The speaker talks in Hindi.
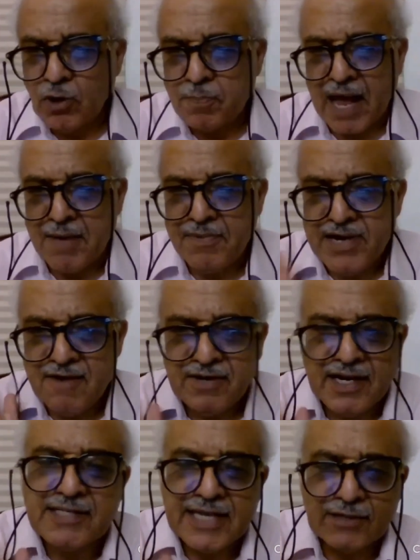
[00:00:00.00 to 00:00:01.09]
पर जो प्राइमरी
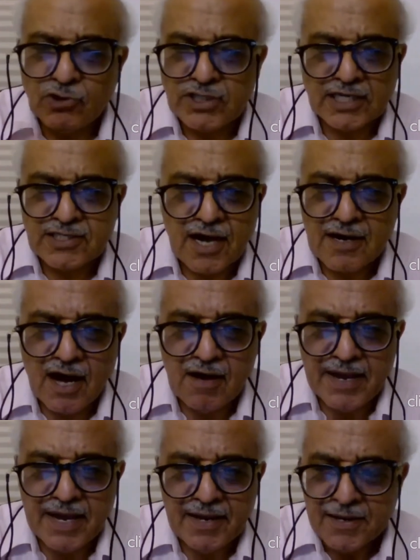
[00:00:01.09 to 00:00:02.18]
एविडेंस है तो जज का
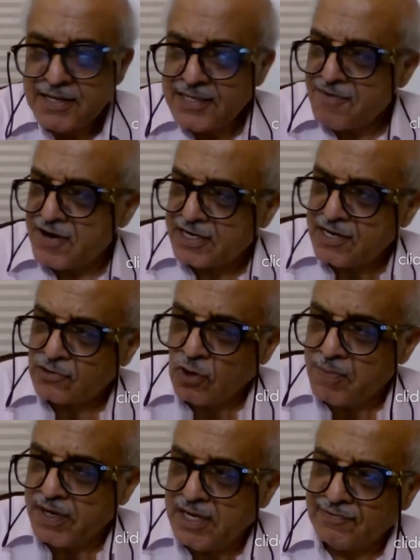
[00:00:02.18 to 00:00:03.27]
काम है ये विटनेस
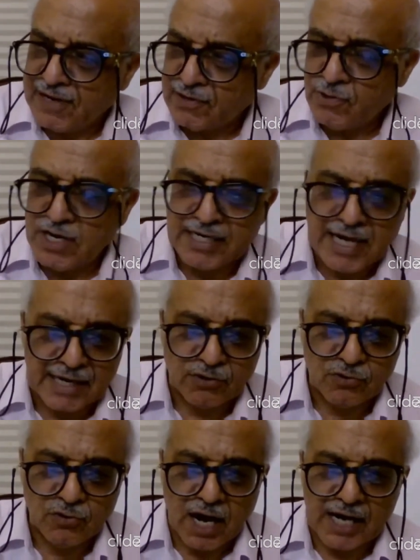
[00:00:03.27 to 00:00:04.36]
को बिलीव करूं या ना
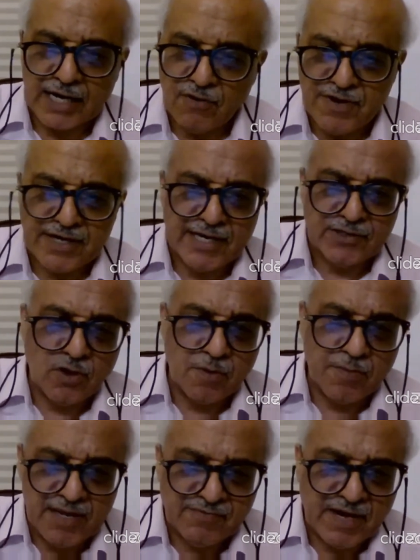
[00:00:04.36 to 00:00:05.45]
करूं अगर वो विटनेस
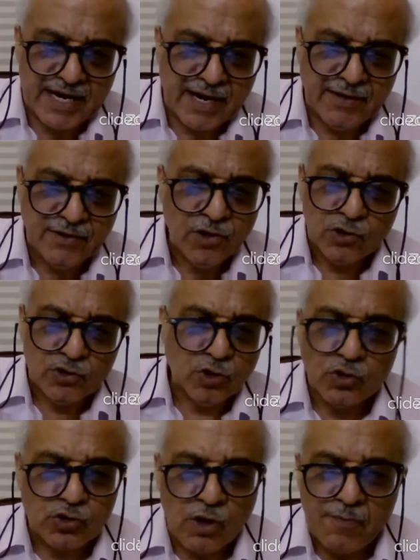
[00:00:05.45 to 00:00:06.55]
को बिलीव करेगा
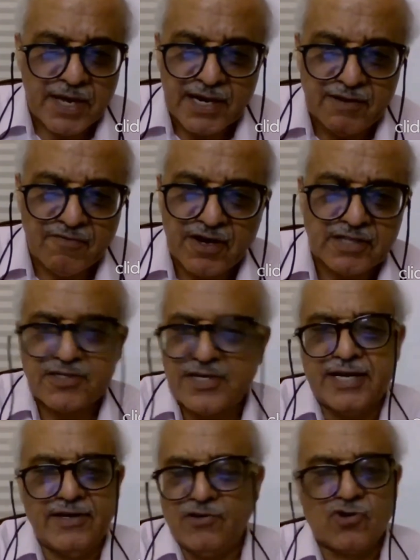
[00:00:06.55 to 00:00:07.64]
तो उसको फिर इन्फ्लुएंस
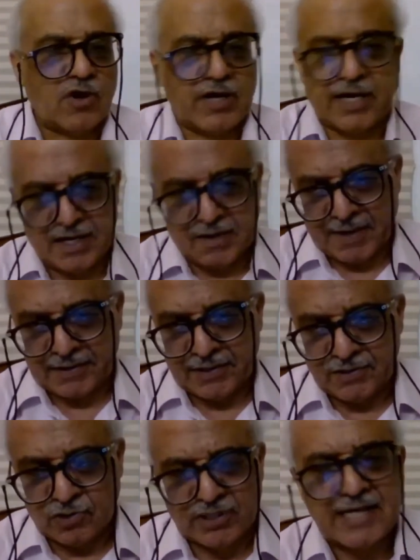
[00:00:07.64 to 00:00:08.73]
नहीं ड्रॉ करनी
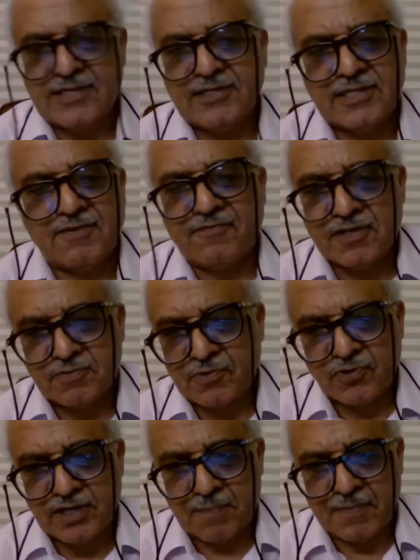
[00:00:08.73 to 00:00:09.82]
पड़ेगी सो दैट इज द डिफरेंस
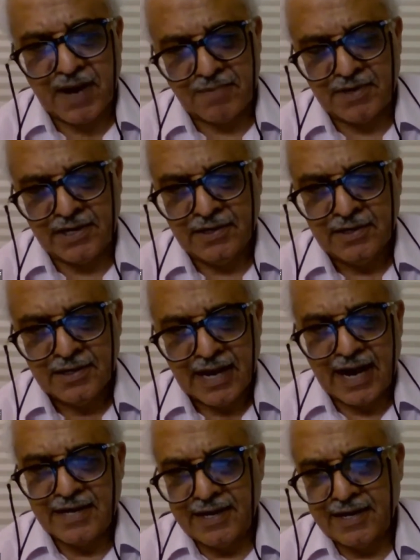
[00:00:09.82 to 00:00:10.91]
बिटवीन ए प्राइमरी
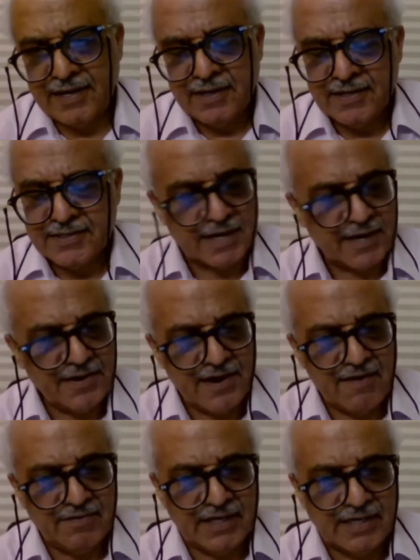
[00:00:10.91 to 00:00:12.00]
एंड ए
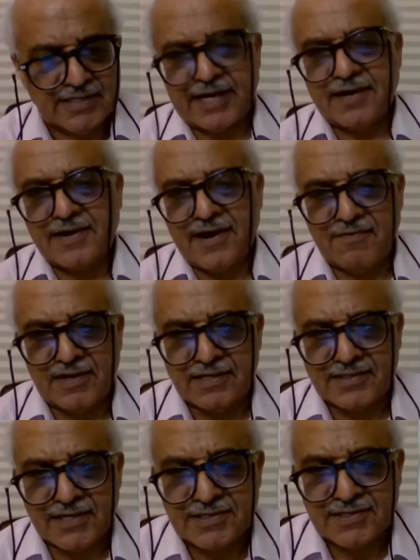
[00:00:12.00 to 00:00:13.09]
सेकेंडरी एविडेंस सेकेंडरी
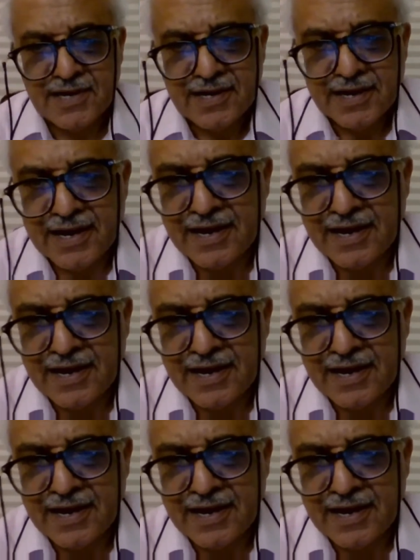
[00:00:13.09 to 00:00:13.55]
एविडेंस इज